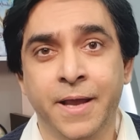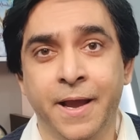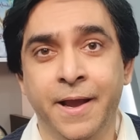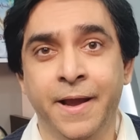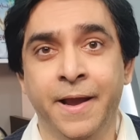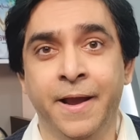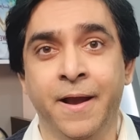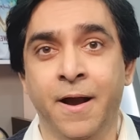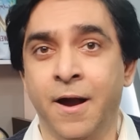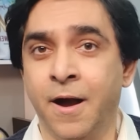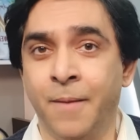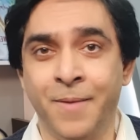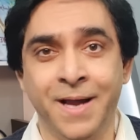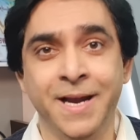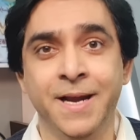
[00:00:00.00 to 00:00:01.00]
कि
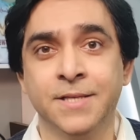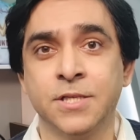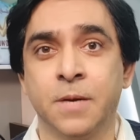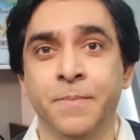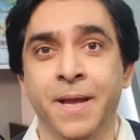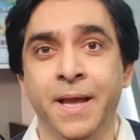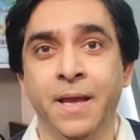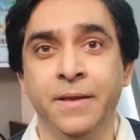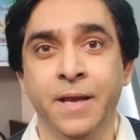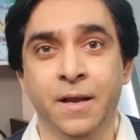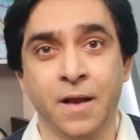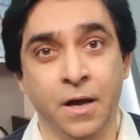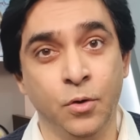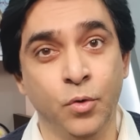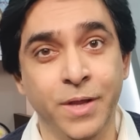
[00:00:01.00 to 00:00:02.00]
हमारी नज़र में यह
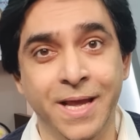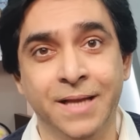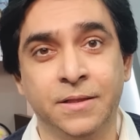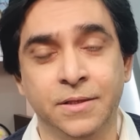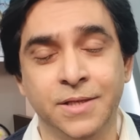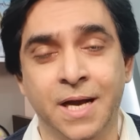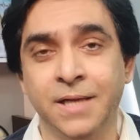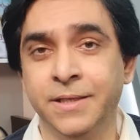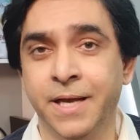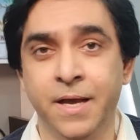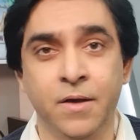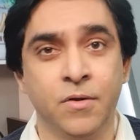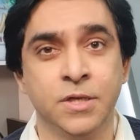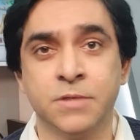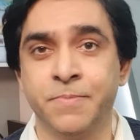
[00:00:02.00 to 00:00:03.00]
कानूनी एहतजाज
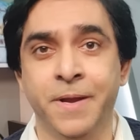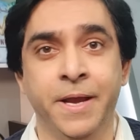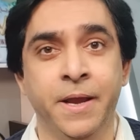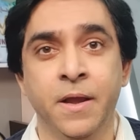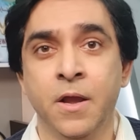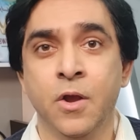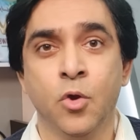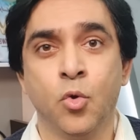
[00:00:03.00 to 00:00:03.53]
है और इसमें